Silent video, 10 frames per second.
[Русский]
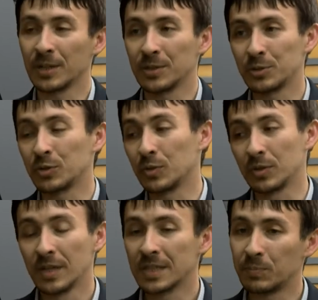Я надеюсь,
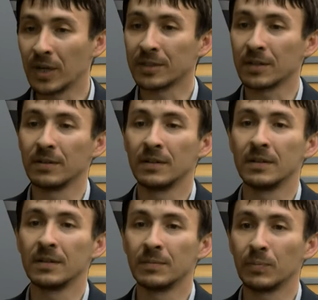что
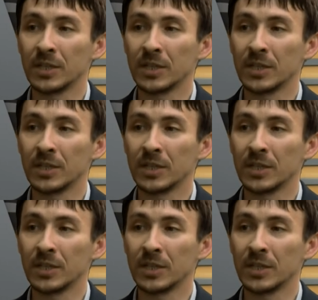спектр